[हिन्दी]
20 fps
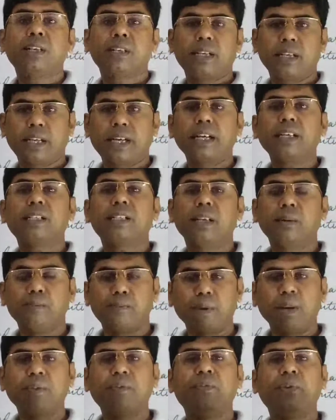ठीक है
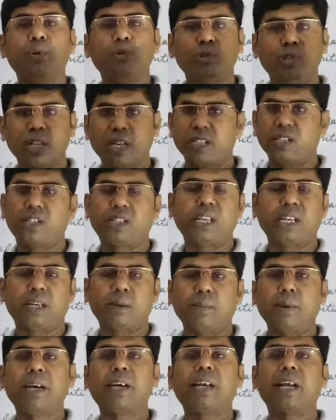सिंपल फ्यूचर
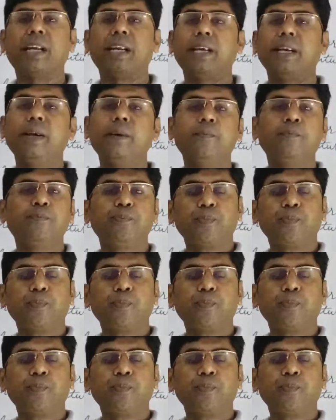स्टेटमेंट के लिए